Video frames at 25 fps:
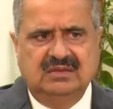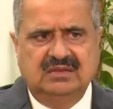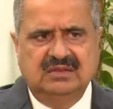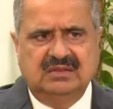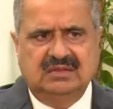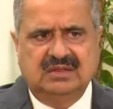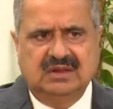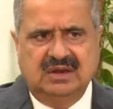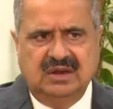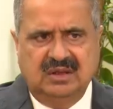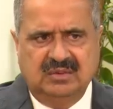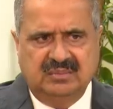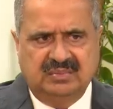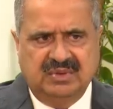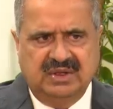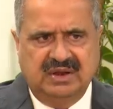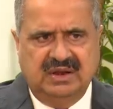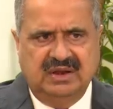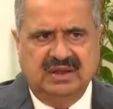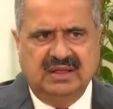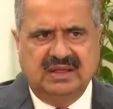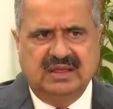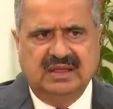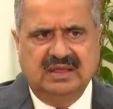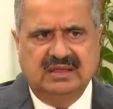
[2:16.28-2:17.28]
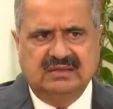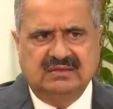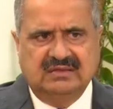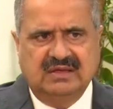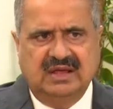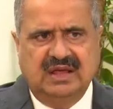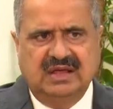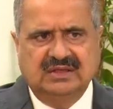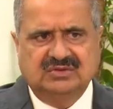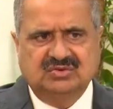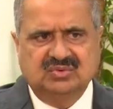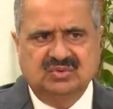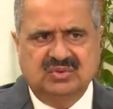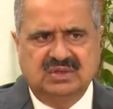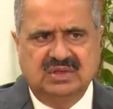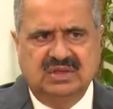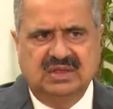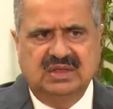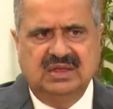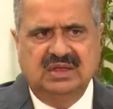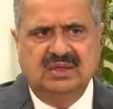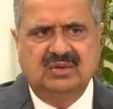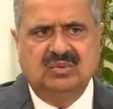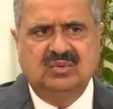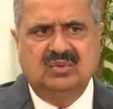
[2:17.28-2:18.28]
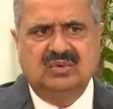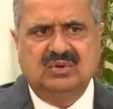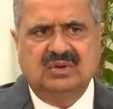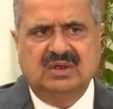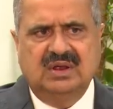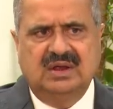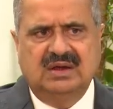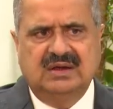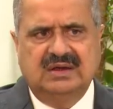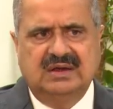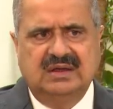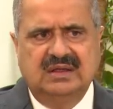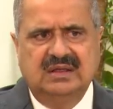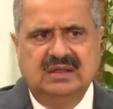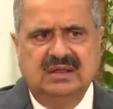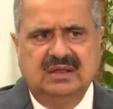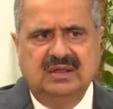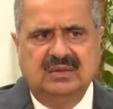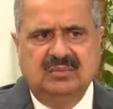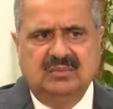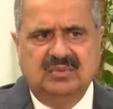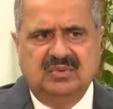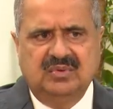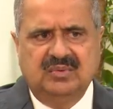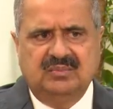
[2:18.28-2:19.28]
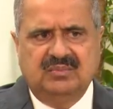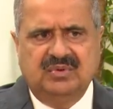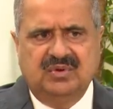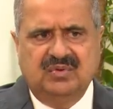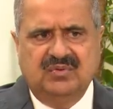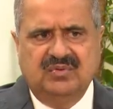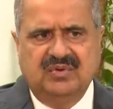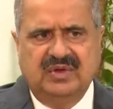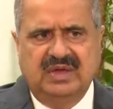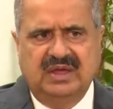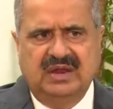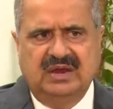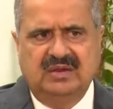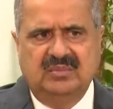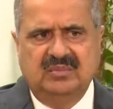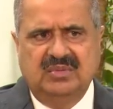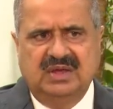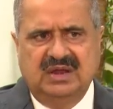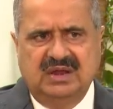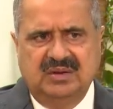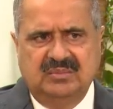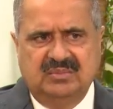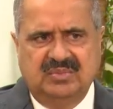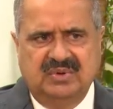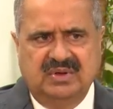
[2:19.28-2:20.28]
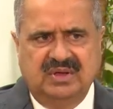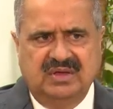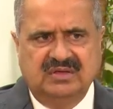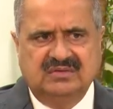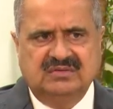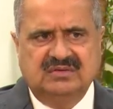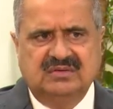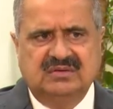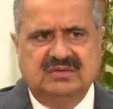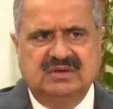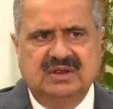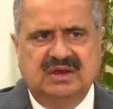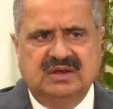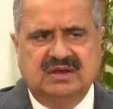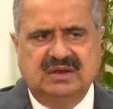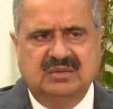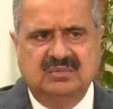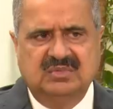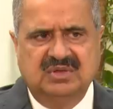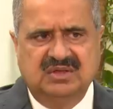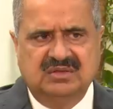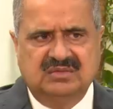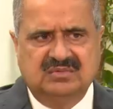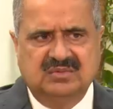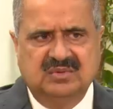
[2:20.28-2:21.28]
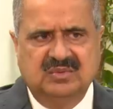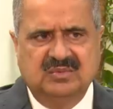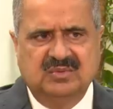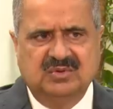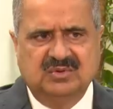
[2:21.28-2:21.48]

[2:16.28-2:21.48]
जितना पहले केस आ चुके हैं उनका प्रोफाइल हमारे पास डेटाबेस में